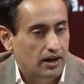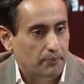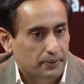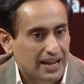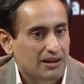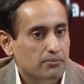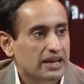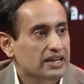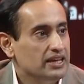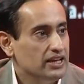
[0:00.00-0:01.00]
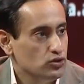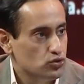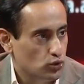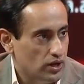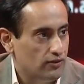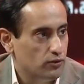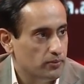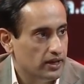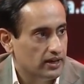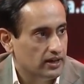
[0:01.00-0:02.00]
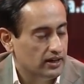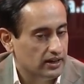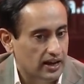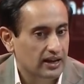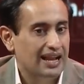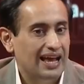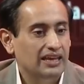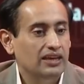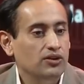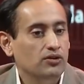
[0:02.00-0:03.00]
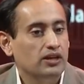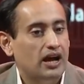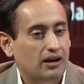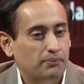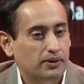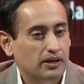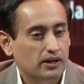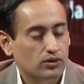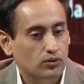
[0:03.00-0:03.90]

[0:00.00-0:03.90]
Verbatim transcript: अप्रैल मई के इन चुनावों में रंग लाएगी और यहाँ पर